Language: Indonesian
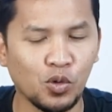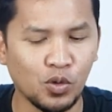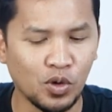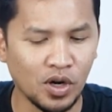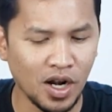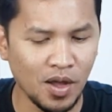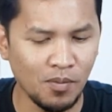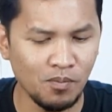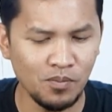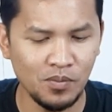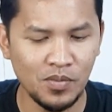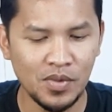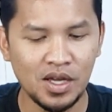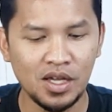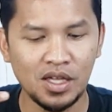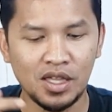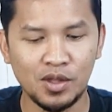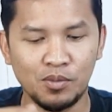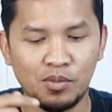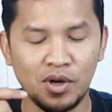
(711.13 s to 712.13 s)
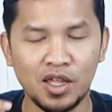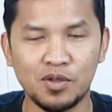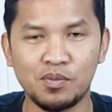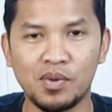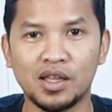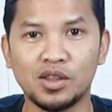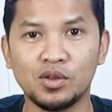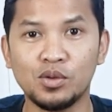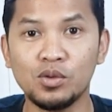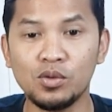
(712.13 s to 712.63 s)
gram 11
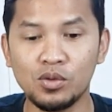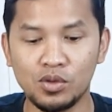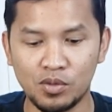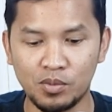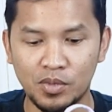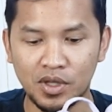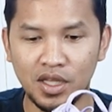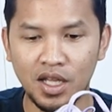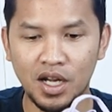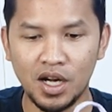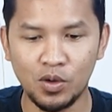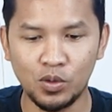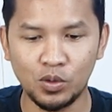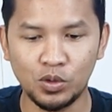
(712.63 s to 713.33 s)
sepatu sementara